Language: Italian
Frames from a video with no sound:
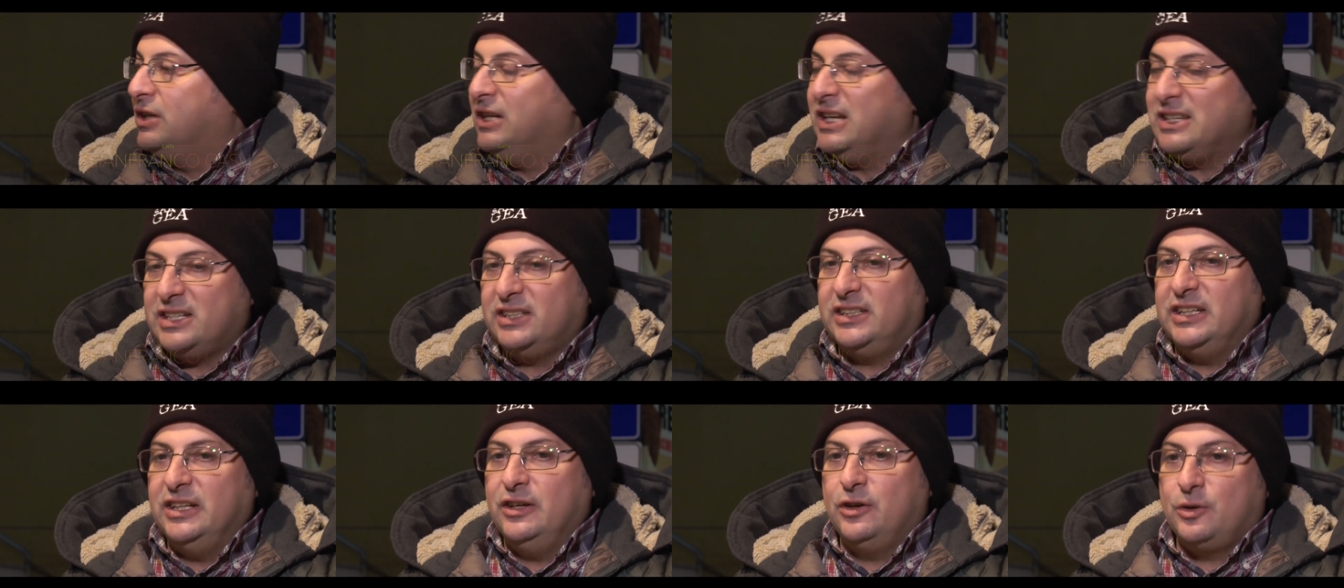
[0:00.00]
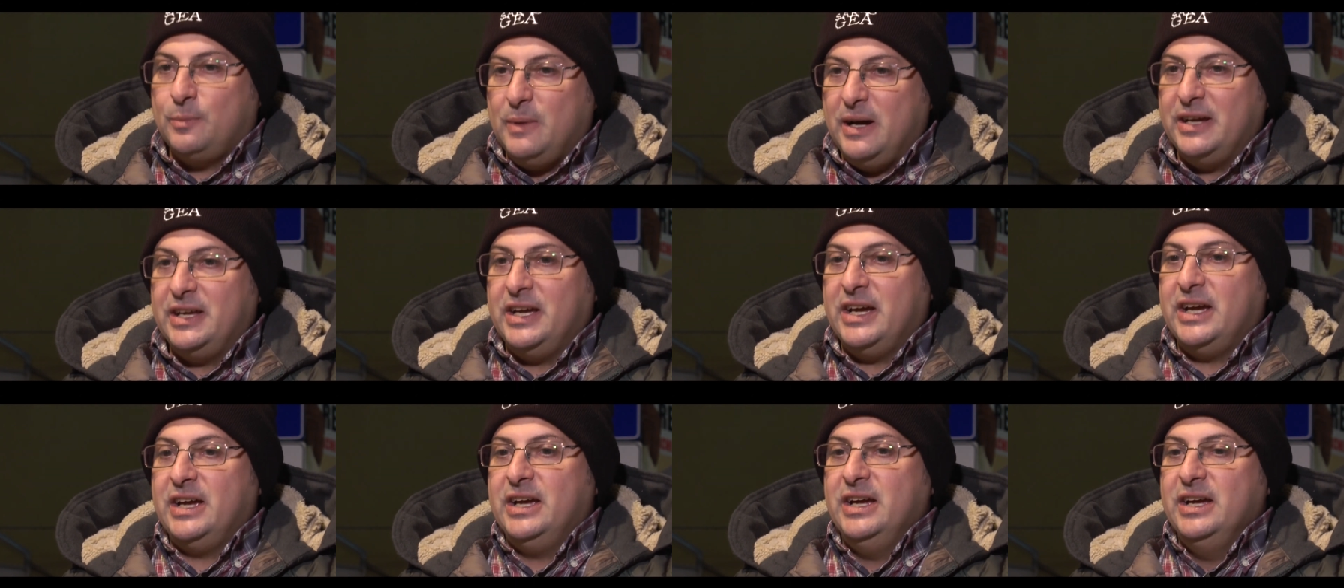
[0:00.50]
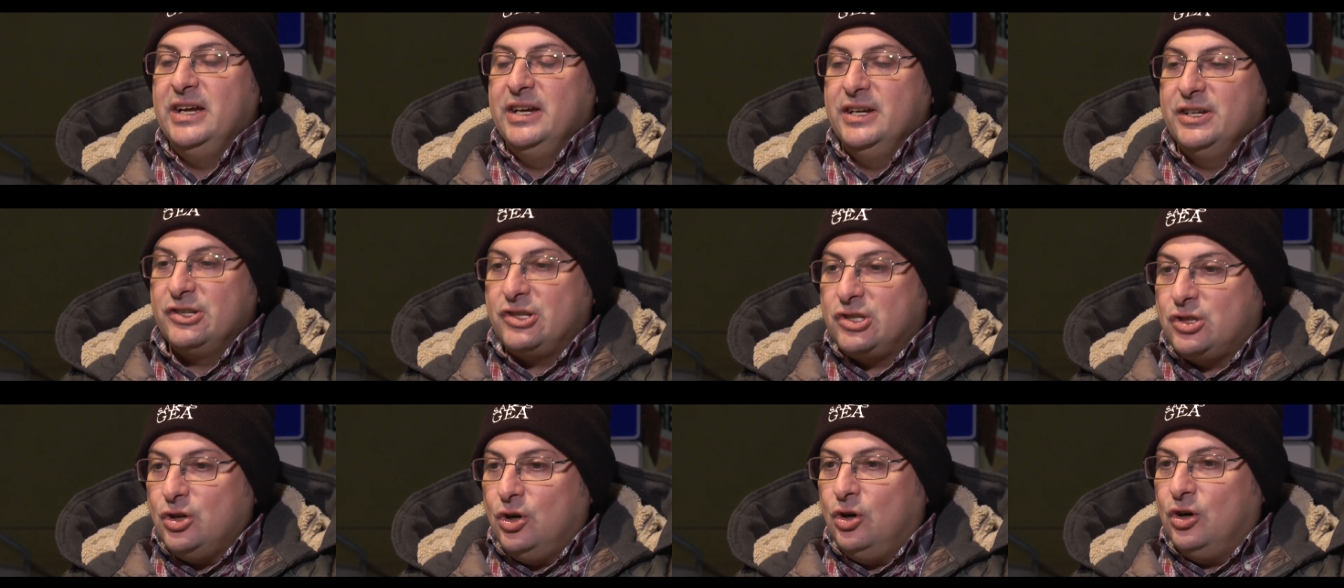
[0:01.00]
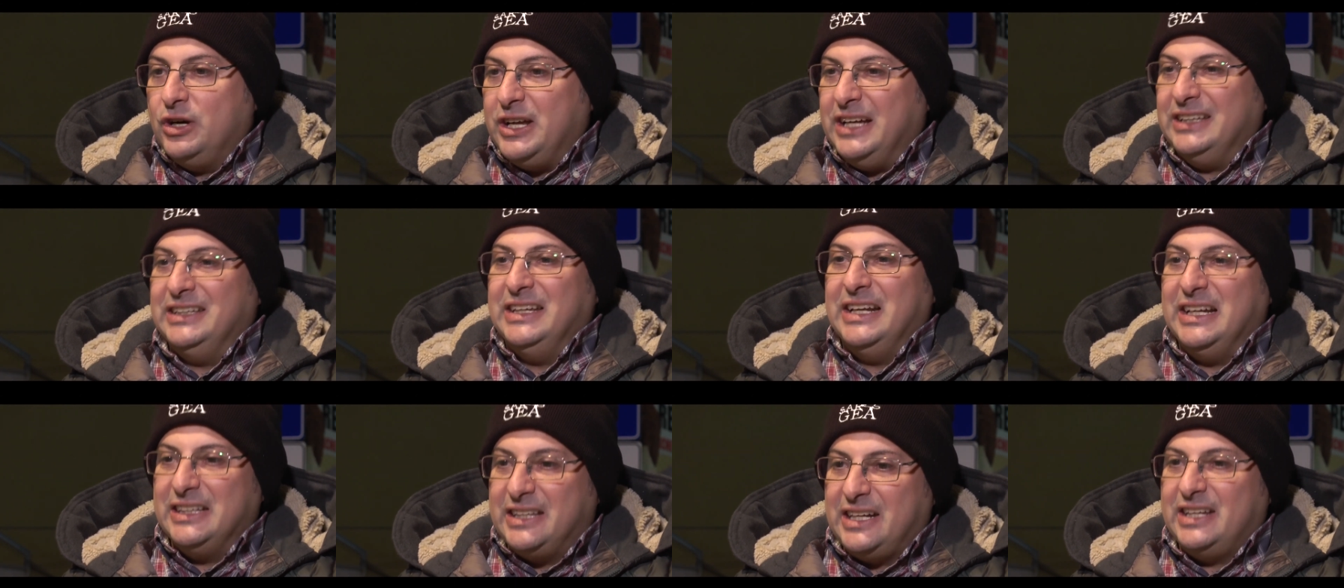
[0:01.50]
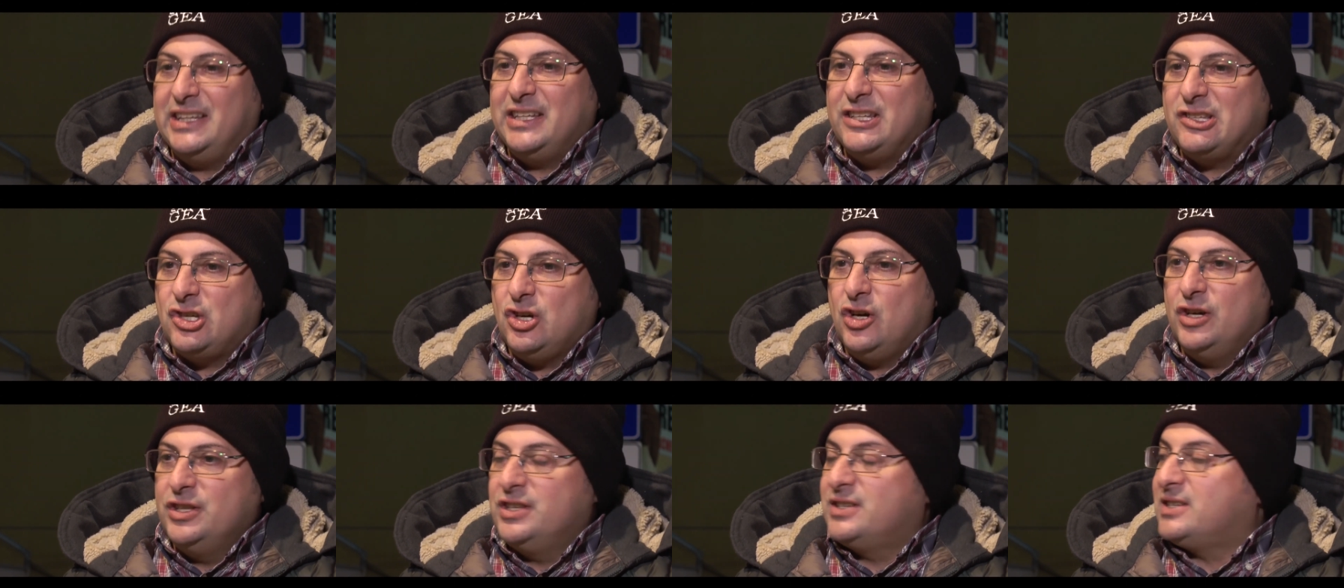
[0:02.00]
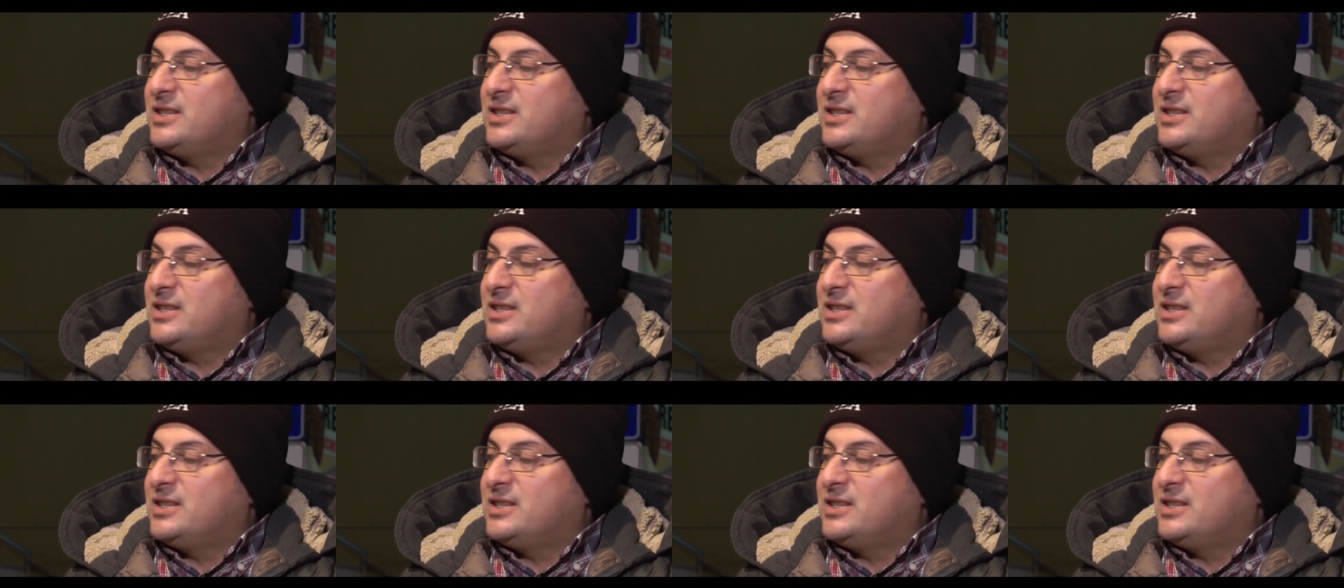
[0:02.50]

la Sartiglia ormai è storia della tradizione di